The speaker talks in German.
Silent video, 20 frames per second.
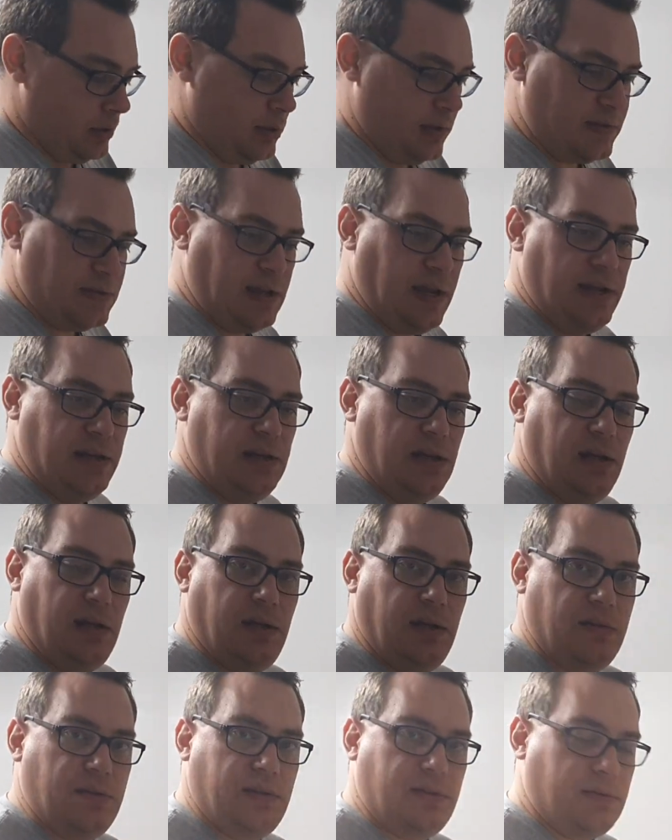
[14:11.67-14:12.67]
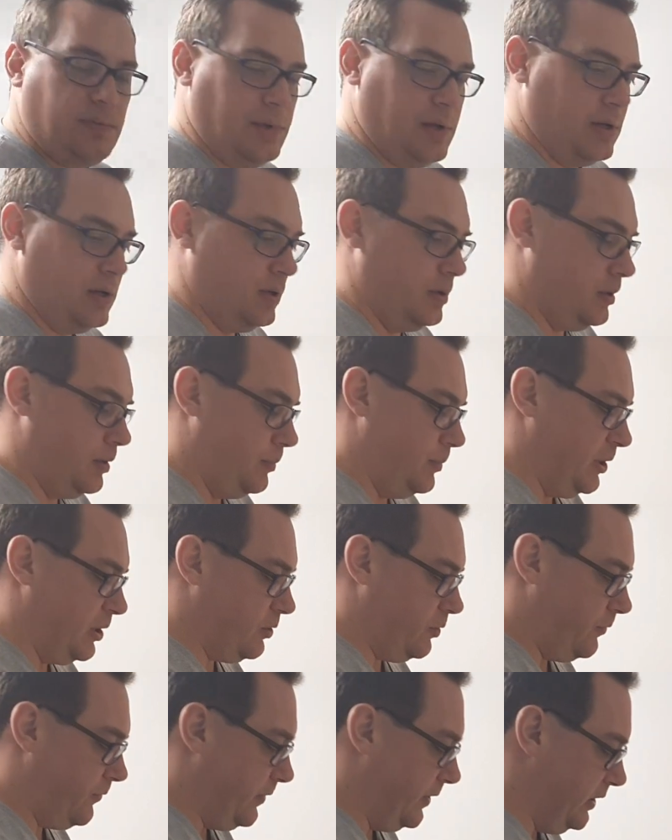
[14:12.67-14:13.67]
das kennt ihr, das ist mein
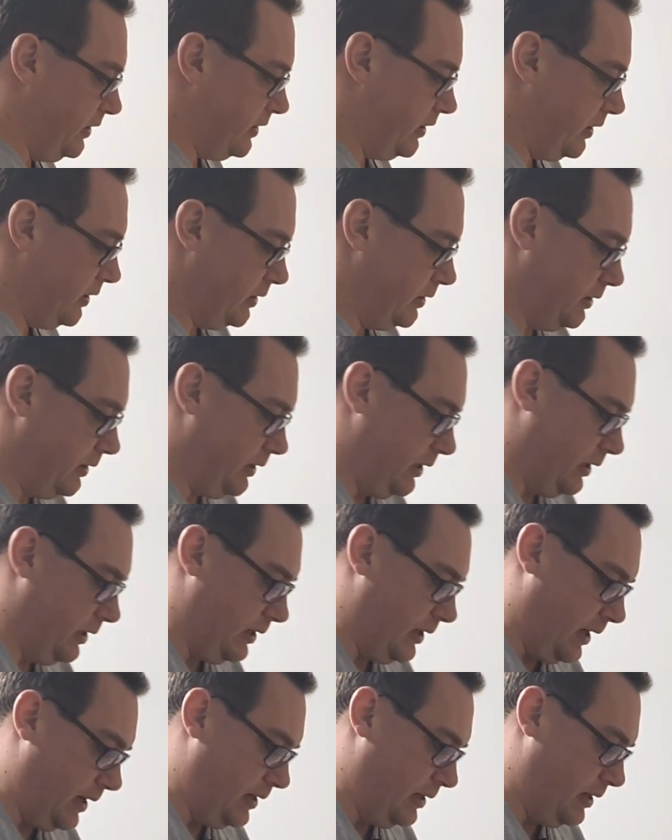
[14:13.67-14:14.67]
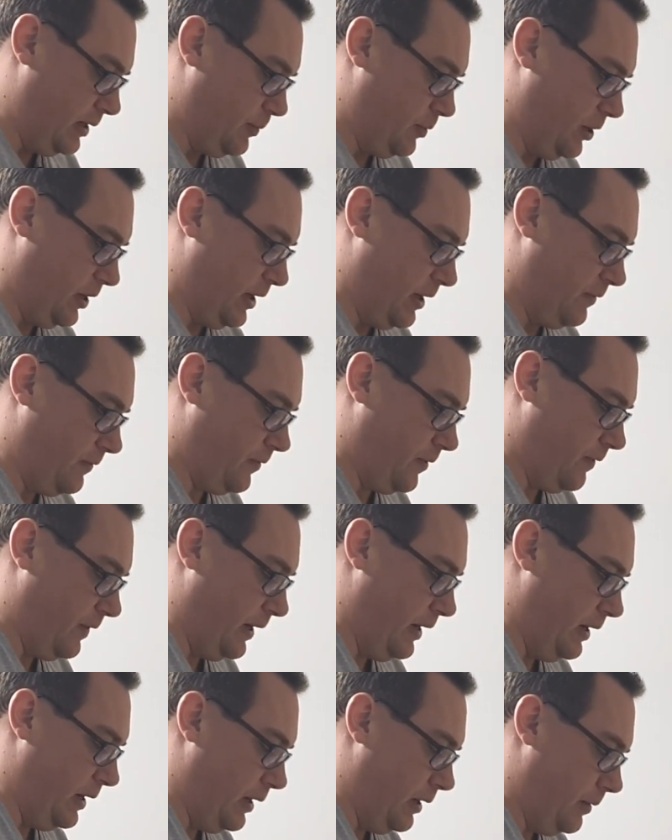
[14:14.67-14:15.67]
Mikrofilter, den ich eigentlich immer gern
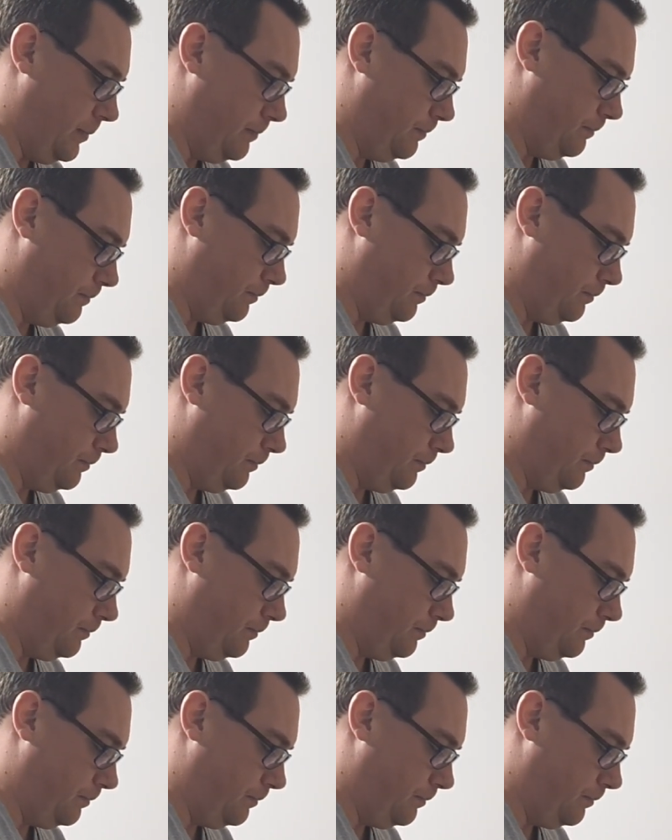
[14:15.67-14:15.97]
verwende.